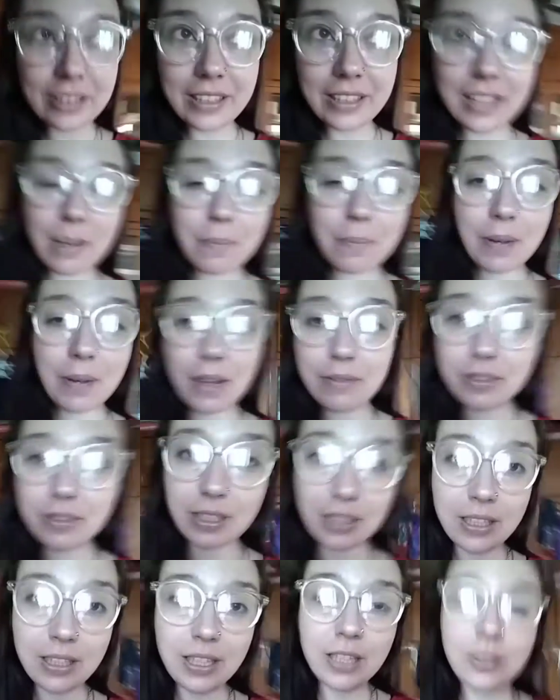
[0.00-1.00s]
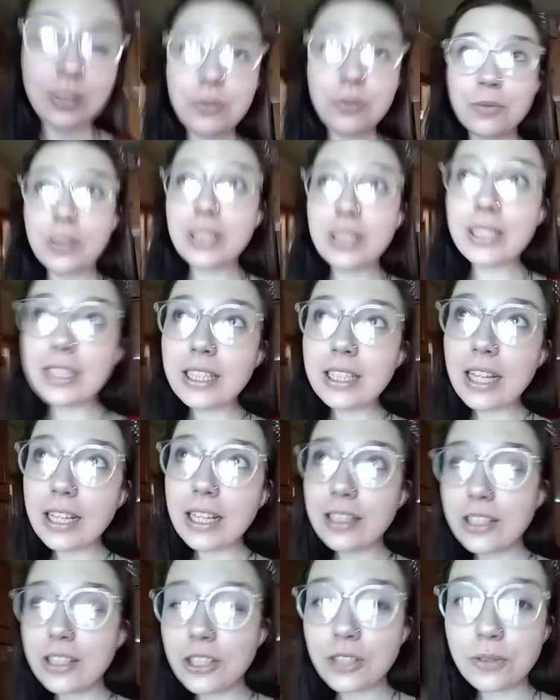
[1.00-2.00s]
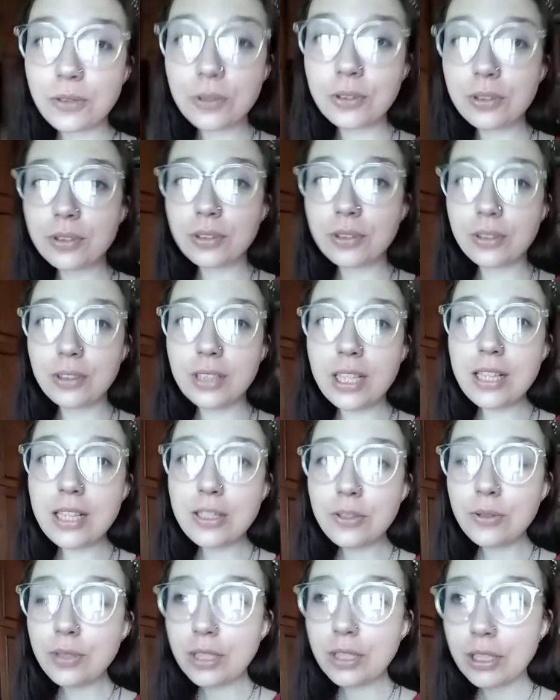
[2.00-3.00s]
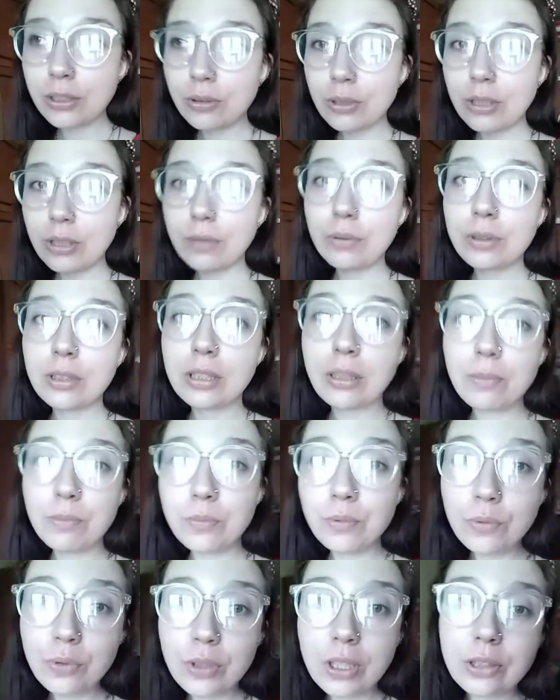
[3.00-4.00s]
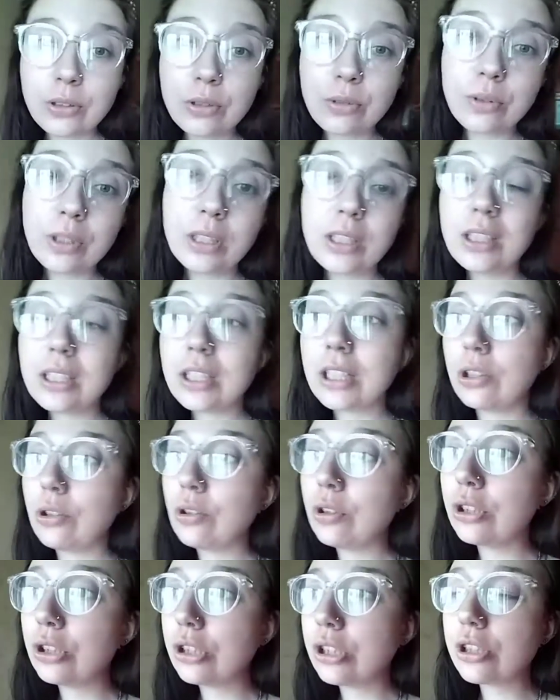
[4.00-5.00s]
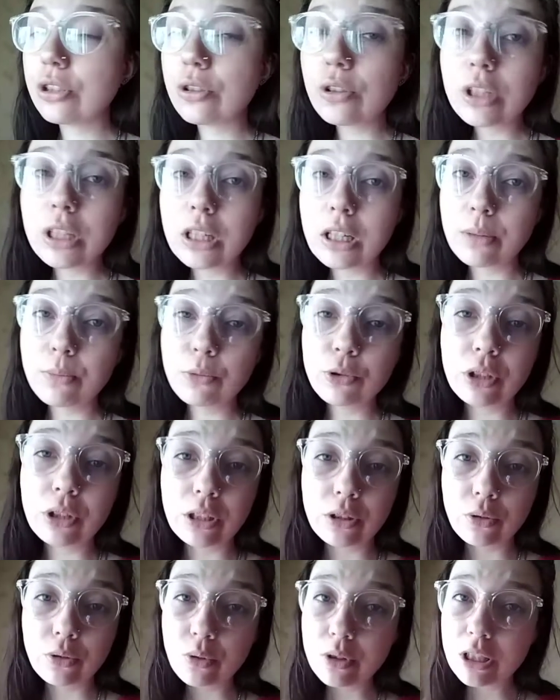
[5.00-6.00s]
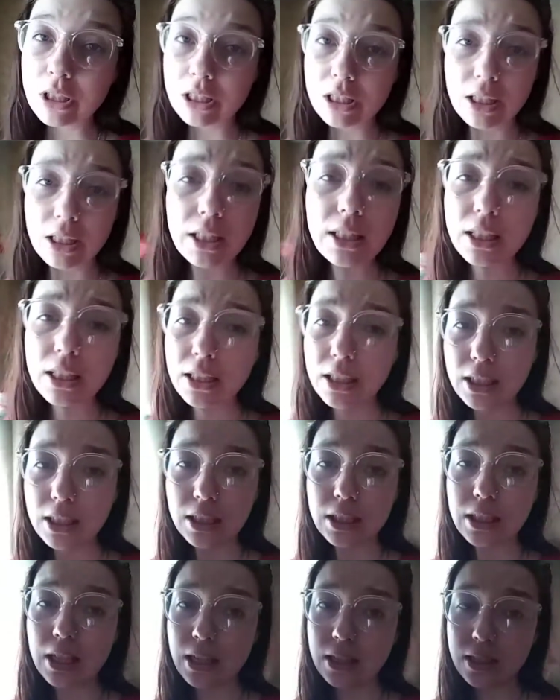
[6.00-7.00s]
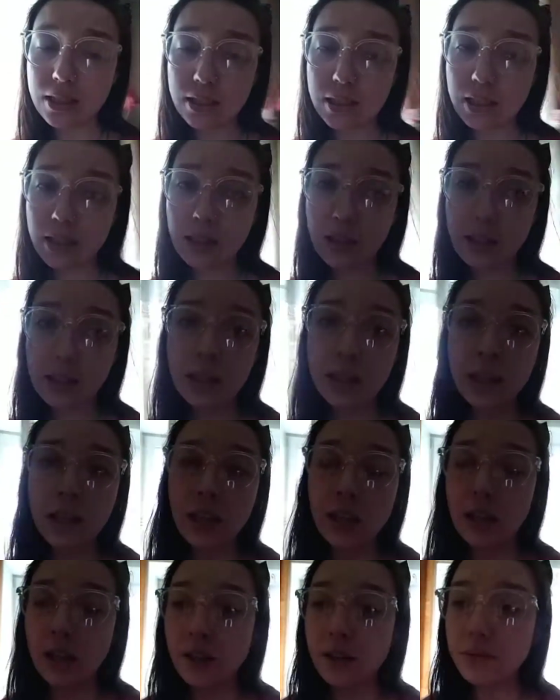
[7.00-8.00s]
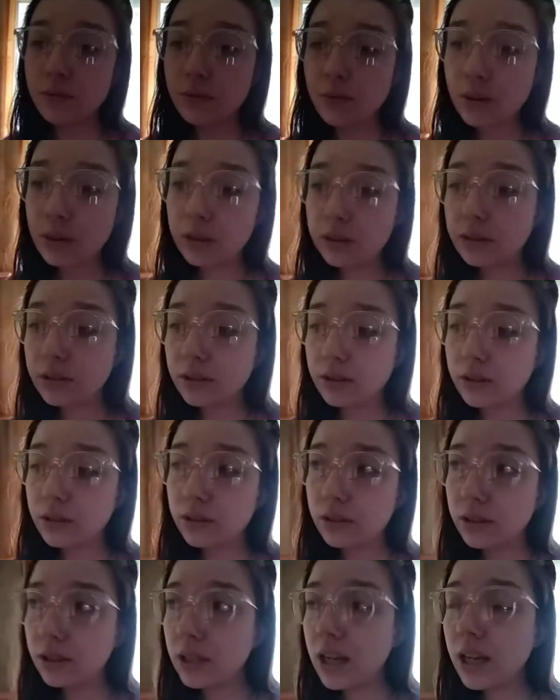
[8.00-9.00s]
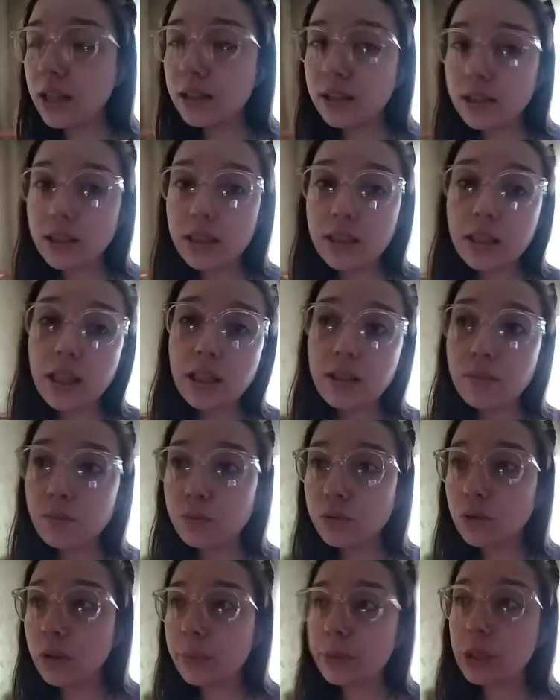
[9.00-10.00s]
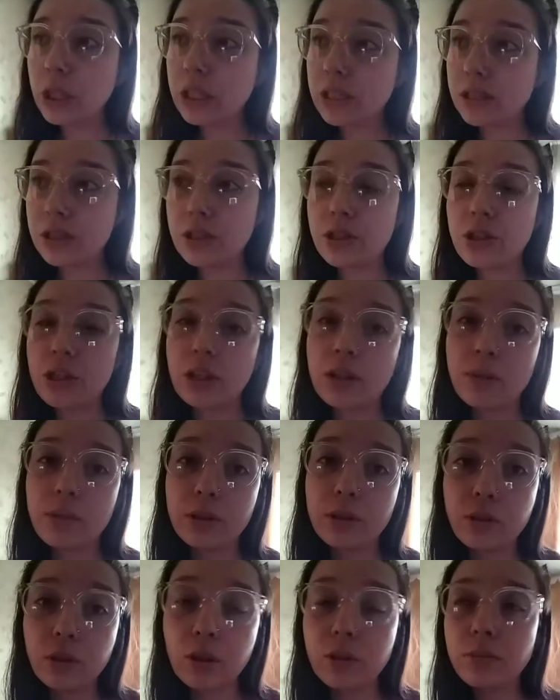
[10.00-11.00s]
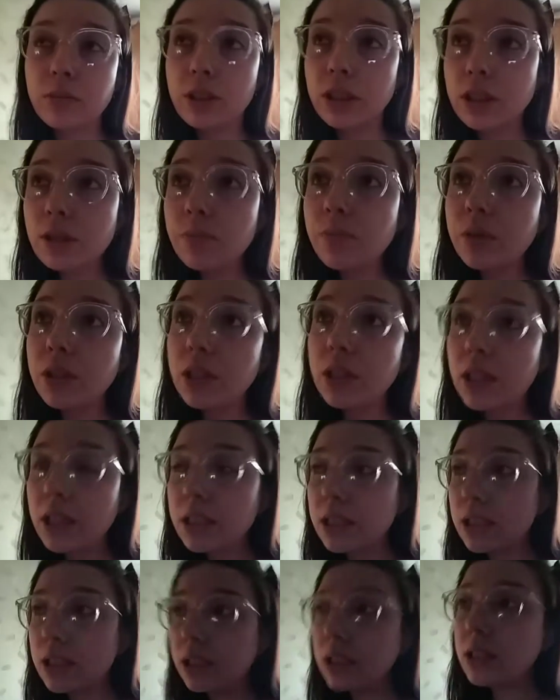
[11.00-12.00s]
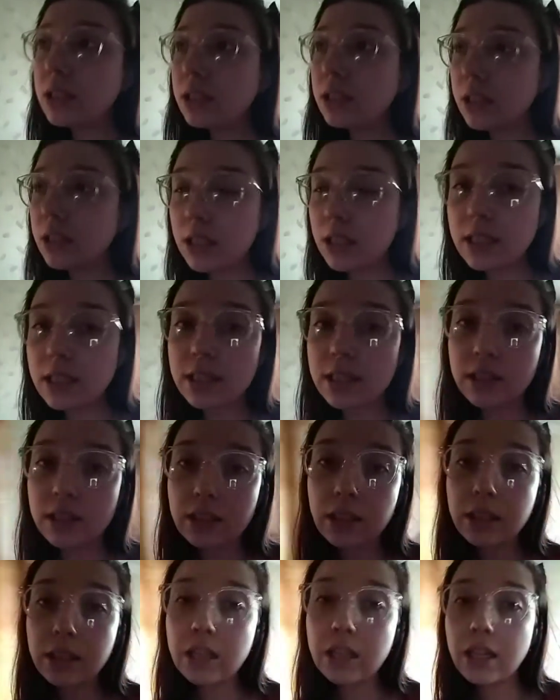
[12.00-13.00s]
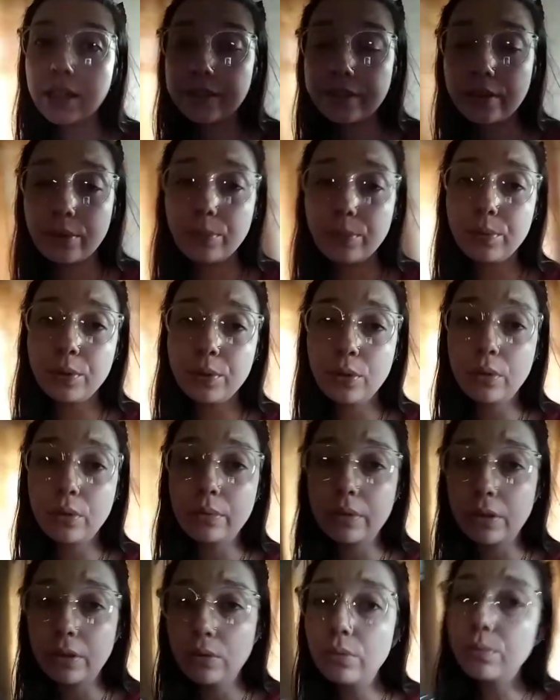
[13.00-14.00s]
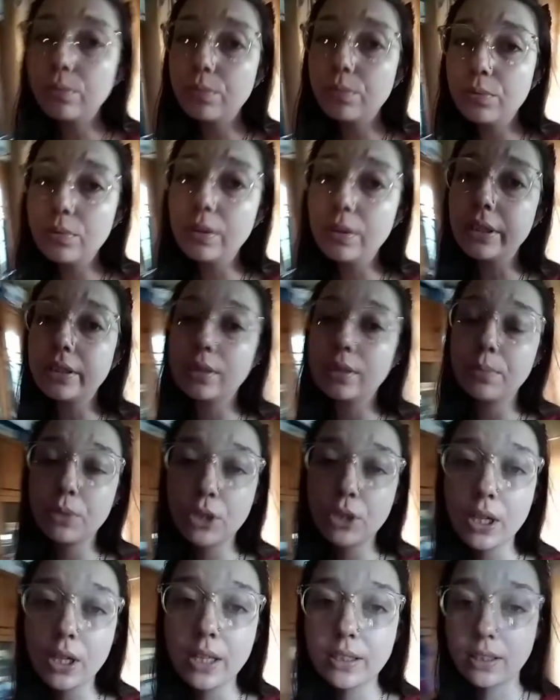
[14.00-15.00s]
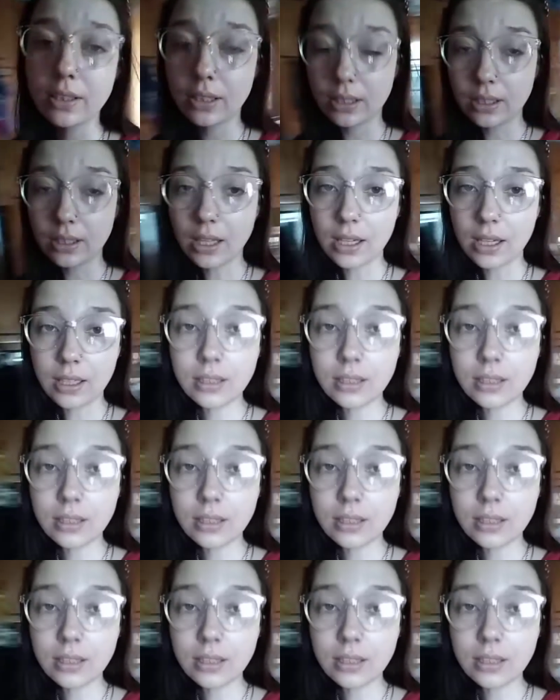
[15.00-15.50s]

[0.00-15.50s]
Я правда, ну, никогда не... Вот э, есть люди, которые вот там булят других, которые жестоко к кому-то относятся, я так никогда не делала. Вот, э, я никогда не буду общаться с человеком, который мне неприятен, не интересен и так далее и тому подобное. Но ну, булить, обижать и так далее,